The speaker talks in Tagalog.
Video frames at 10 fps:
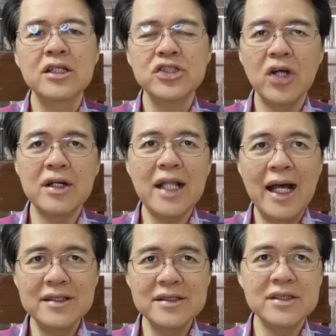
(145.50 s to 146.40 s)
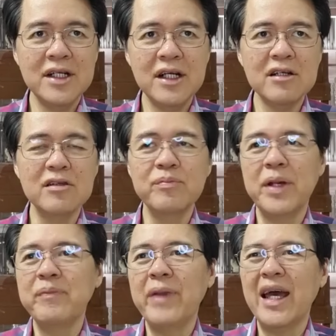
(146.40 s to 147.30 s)
Short answer, kung
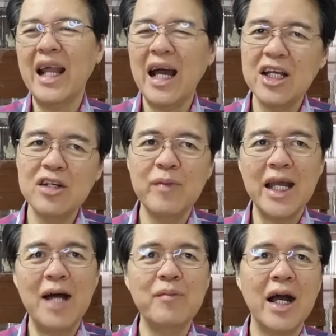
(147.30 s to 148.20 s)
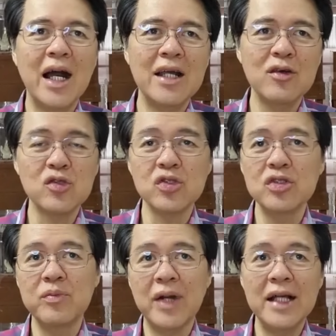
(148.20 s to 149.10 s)
may pera kayo, mayaman kayo, gusto
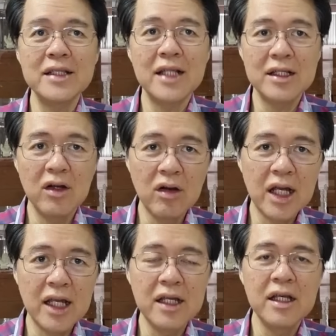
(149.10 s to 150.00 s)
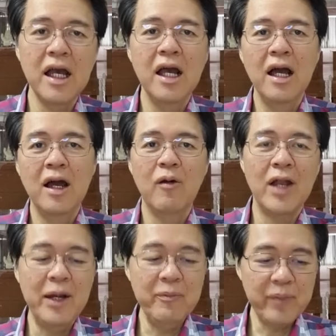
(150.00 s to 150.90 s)
nyo branded, okay.
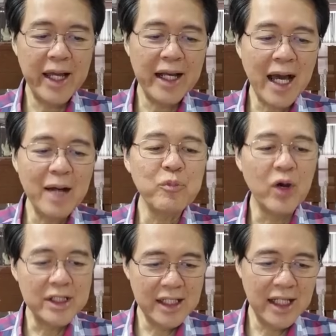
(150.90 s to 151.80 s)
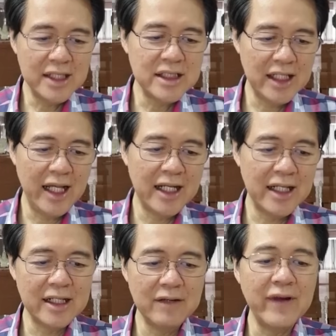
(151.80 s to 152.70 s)
Walang pera, pwede na
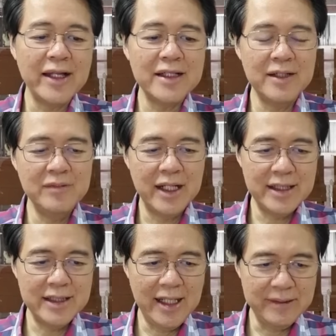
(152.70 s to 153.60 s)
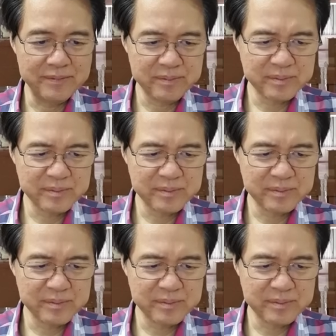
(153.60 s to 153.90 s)
generic. Effective na rin yan.